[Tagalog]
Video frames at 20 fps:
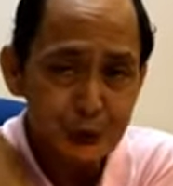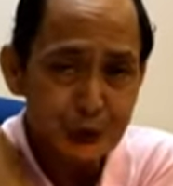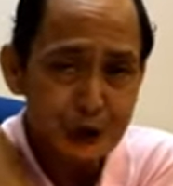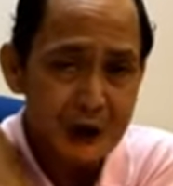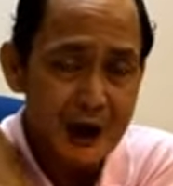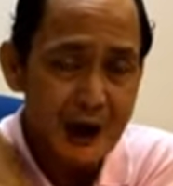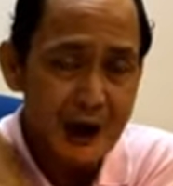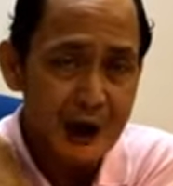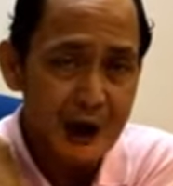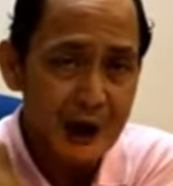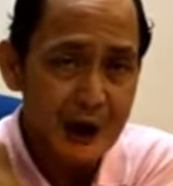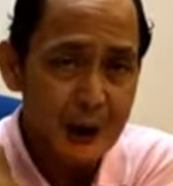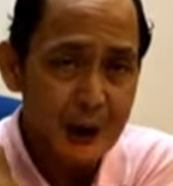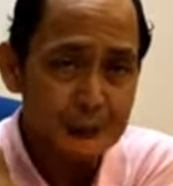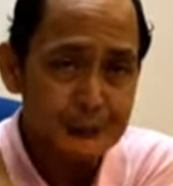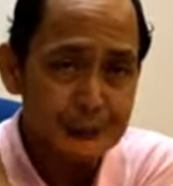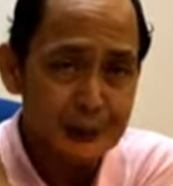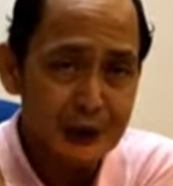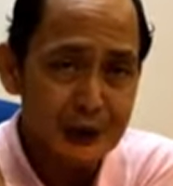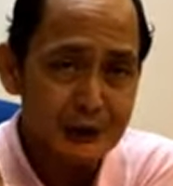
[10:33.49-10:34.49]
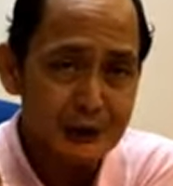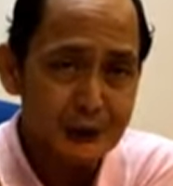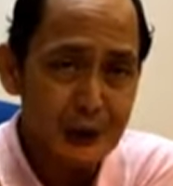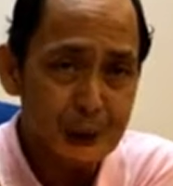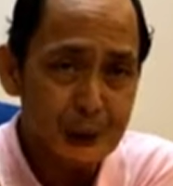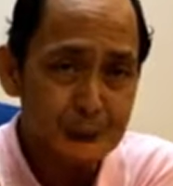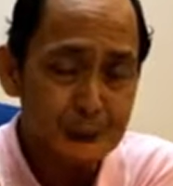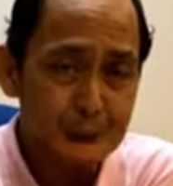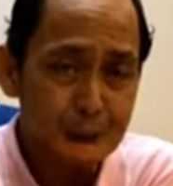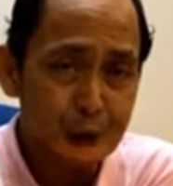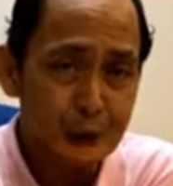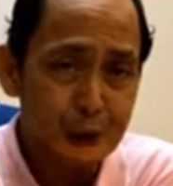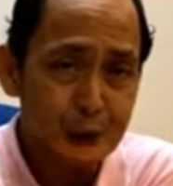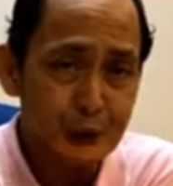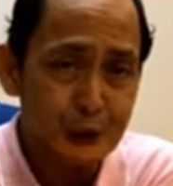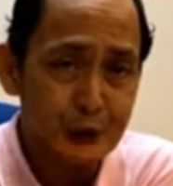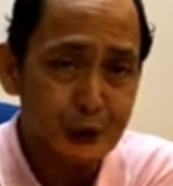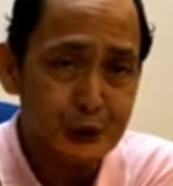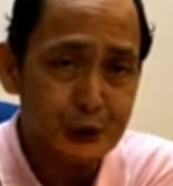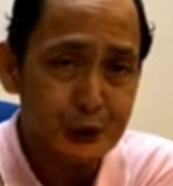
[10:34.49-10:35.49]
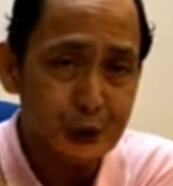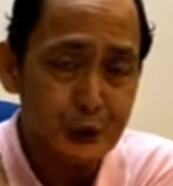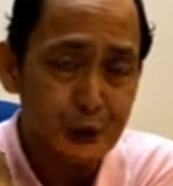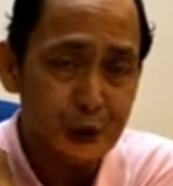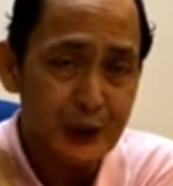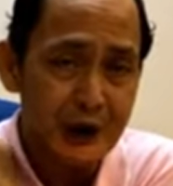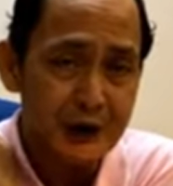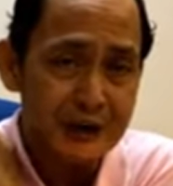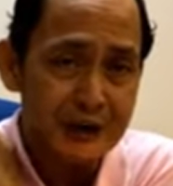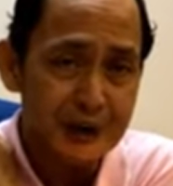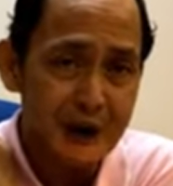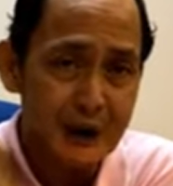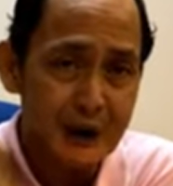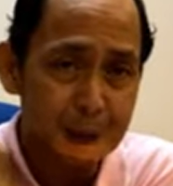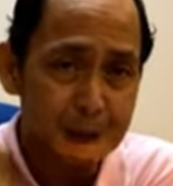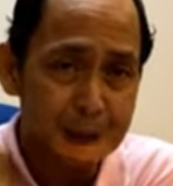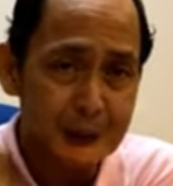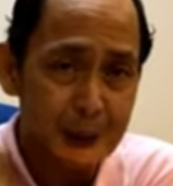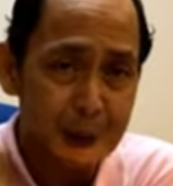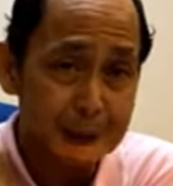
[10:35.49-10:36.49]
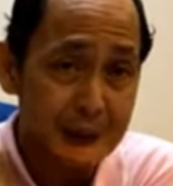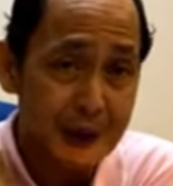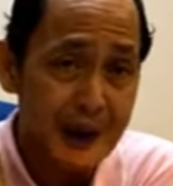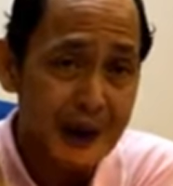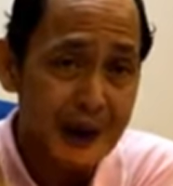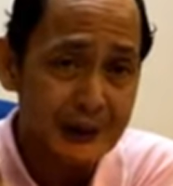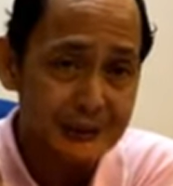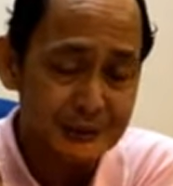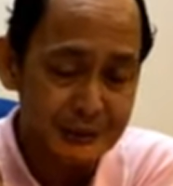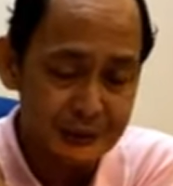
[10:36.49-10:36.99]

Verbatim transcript: naaapektuhan po yung kanilang mga balat.